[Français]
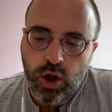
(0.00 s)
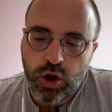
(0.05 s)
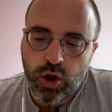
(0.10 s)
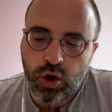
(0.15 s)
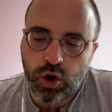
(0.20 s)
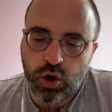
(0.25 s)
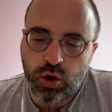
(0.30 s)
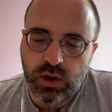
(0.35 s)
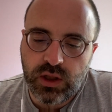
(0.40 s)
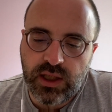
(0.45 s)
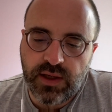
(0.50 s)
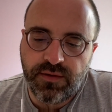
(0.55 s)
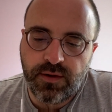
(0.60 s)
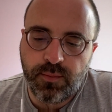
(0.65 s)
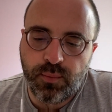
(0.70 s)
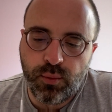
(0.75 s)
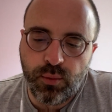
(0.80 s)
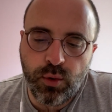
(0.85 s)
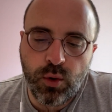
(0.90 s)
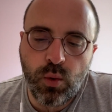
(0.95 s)
que je ne savais
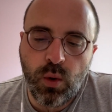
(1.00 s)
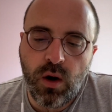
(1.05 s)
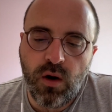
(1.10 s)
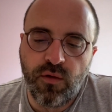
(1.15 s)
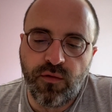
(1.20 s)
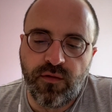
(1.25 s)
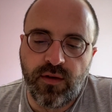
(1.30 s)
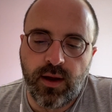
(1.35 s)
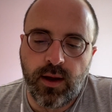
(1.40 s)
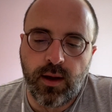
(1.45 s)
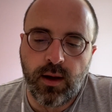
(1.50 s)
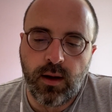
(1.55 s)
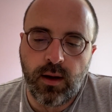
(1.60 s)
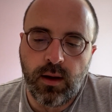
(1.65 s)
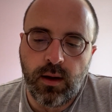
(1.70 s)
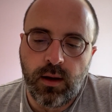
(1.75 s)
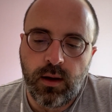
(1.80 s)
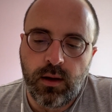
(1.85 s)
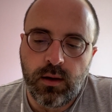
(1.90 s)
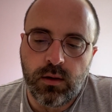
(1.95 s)
plus quoi en faire.
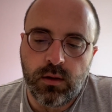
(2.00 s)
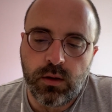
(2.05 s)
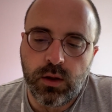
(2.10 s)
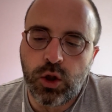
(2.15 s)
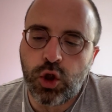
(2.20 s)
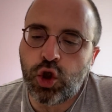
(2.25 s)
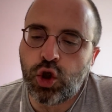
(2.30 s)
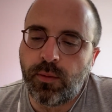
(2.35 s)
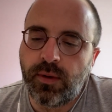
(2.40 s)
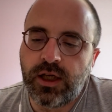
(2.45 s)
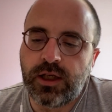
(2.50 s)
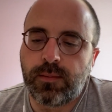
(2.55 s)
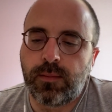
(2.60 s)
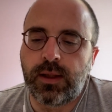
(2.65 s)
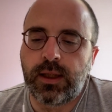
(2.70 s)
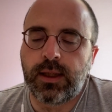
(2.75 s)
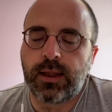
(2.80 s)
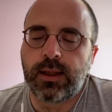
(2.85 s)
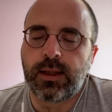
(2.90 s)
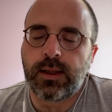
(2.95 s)
Je
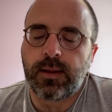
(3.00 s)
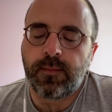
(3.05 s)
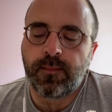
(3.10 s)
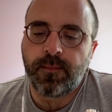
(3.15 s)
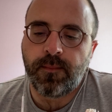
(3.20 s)
m'explique.